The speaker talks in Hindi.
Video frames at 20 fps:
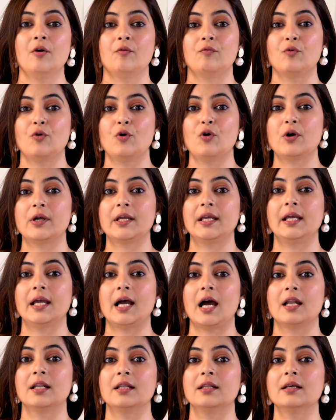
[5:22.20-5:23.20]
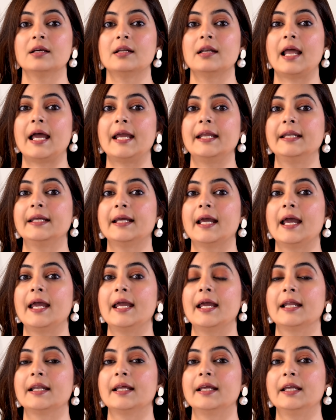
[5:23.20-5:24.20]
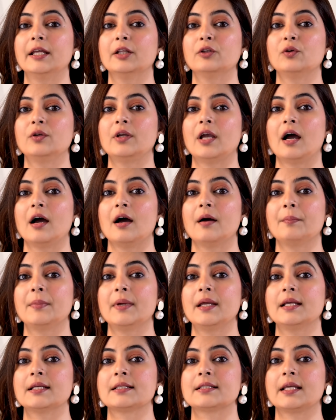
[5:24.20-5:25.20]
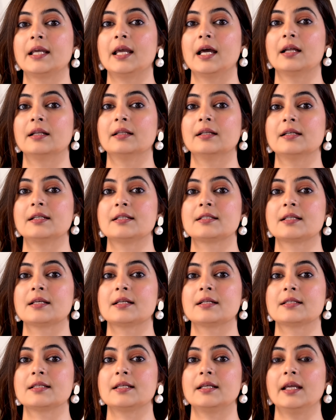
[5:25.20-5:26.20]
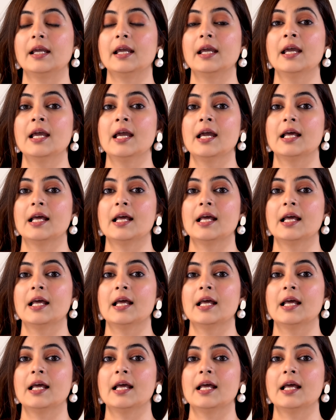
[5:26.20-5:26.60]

वो कि अंदर लाइनिंग है या नहीं तो यहाँ पे इसके अंदर इस तरह से ये